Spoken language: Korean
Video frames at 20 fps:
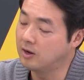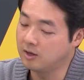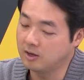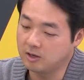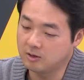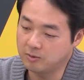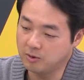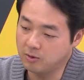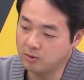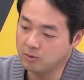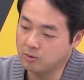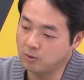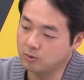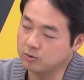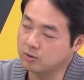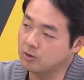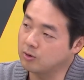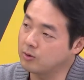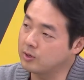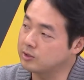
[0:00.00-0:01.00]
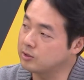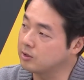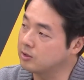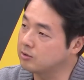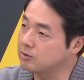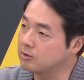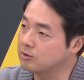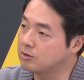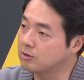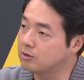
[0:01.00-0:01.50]
이번 공천
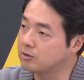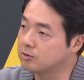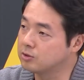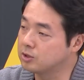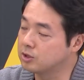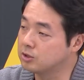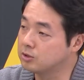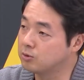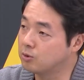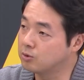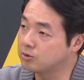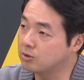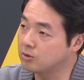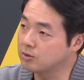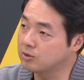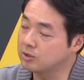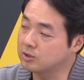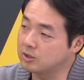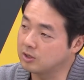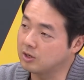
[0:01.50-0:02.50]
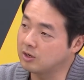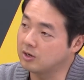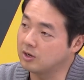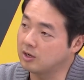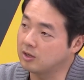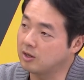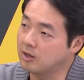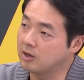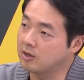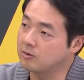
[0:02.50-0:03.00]
과정에서 그런 증오
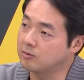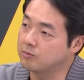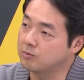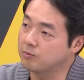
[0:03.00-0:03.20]
정치에 대한